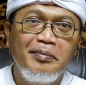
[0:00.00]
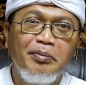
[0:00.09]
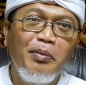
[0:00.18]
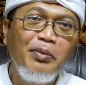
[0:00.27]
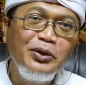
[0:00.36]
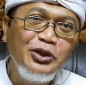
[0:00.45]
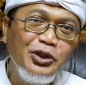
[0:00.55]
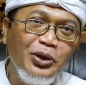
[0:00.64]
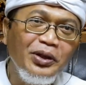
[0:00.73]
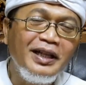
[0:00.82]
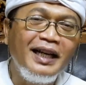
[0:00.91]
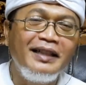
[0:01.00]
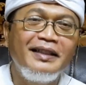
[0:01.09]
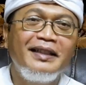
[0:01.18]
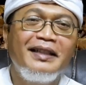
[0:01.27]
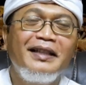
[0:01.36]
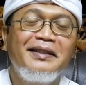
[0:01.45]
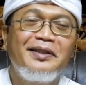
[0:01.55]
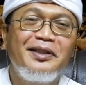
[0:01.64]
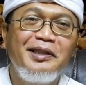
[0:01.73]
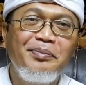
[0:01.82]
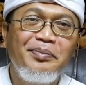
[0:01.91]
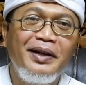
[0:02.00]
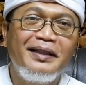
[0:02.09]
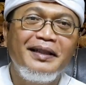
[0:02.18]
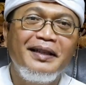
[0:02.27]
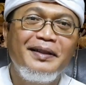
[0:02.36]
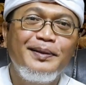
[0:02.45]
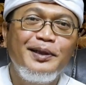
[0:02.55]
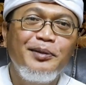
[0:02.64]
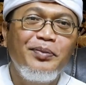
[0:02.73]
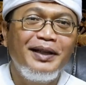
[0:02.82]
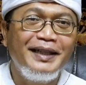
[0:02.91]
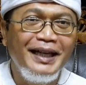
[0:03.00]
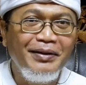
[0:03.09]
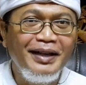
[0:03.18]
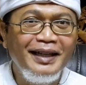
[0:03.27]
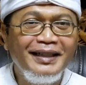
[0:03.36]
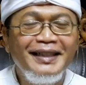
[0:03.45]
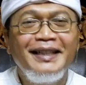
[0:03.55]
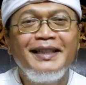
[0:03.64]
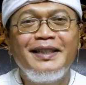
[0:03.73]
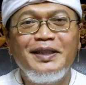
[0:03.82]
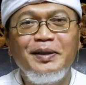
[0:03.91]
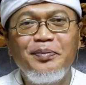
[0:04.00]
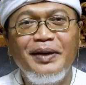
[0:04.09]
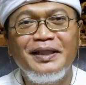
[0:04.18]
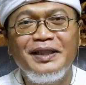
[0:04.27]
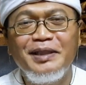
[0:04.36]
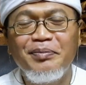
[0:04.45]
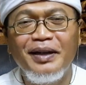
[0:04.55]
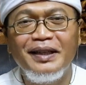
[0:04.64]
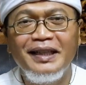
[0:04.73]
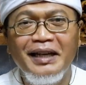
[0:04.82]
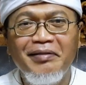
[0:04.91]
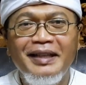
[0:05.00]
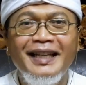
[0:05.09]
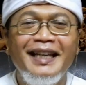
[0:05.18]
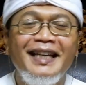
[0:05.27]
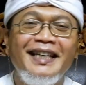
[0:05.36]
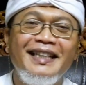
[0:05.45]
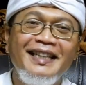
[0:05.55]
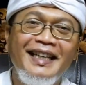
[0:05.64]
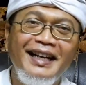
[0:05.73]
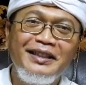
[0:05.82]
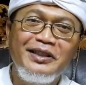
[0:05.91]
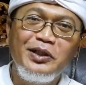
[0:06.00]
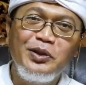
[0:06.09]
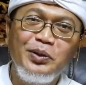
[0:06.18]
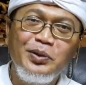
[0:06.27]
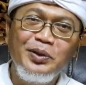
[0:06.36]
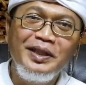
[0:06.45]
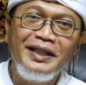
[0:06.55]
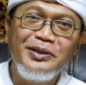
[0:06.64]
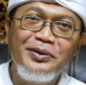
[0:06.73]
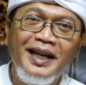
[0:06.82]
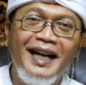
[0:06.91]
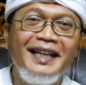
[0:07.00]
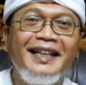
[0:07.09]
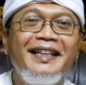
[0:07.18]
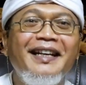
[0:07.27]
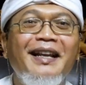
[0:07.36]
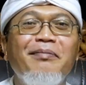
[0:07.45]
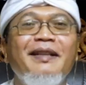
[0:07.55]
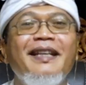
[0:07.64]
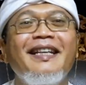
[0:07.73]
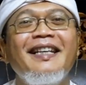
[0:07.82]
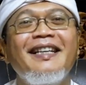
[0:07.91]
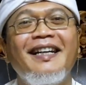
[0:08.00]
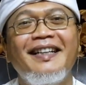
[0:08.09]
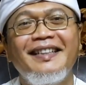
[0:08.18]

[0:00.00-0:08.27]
memunculkan sifat-sifat dewa, sifat-sifat dewi yang sesungguhnya sudah ada di dalam diri kita